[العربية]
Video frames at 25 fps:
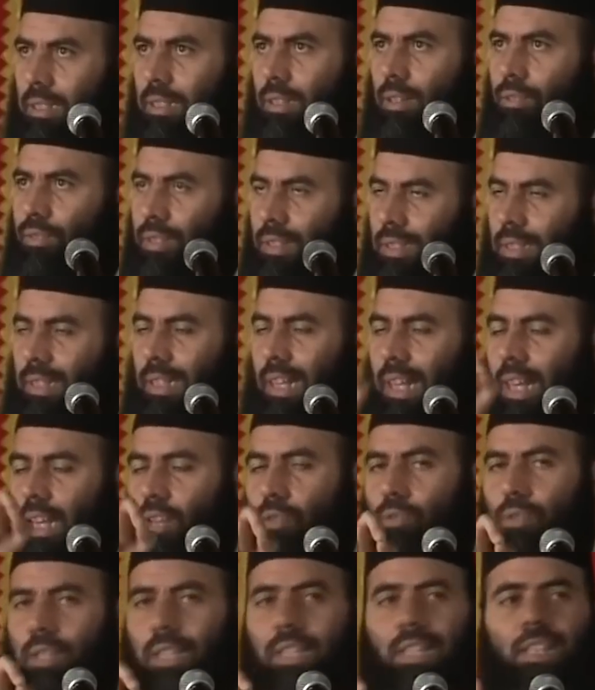الفصل
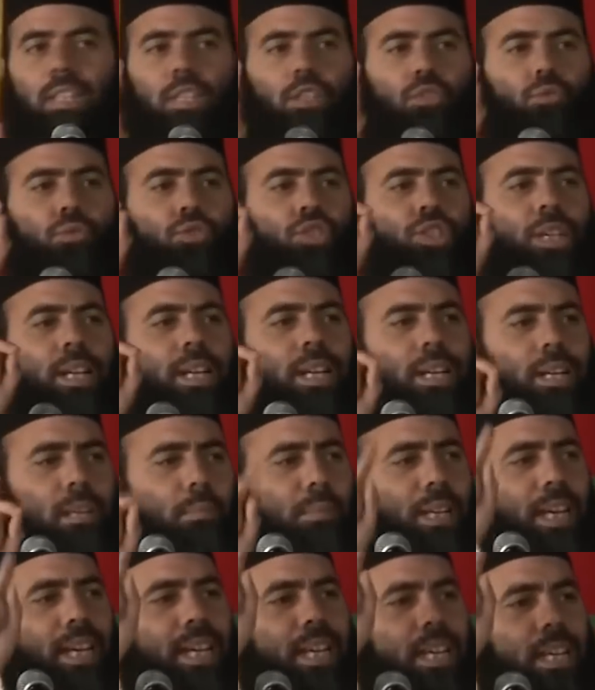القانوني الذي
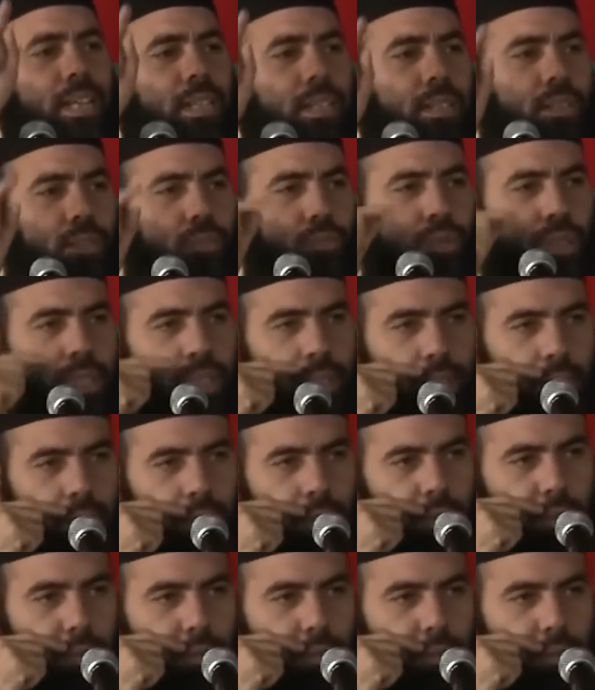يجرم الخيانة الزوجية